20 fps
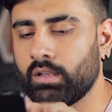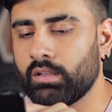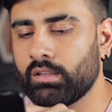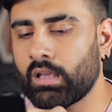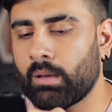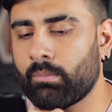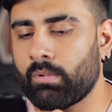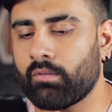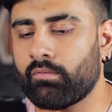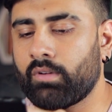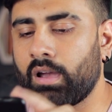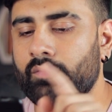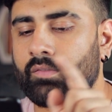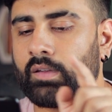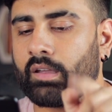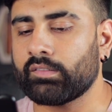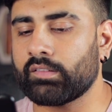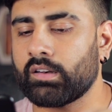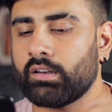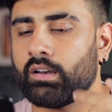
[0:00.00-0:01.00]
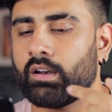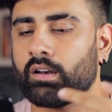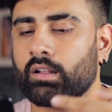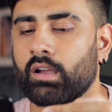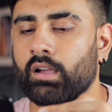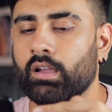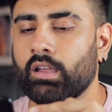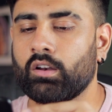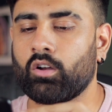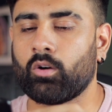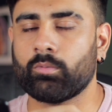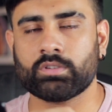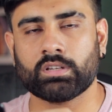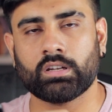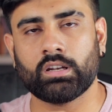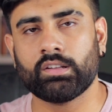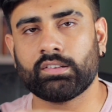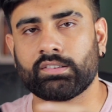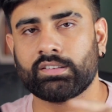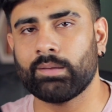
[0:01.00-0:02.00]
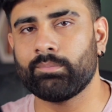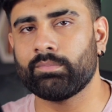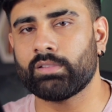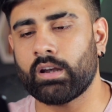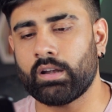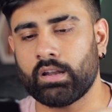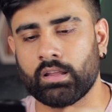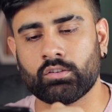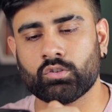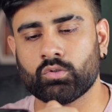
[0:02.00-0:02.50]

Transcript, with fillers: यहाँ पे आप वाई फाई एक्सटेंडर का अगेन ऑप्शन है सेम सेटिंग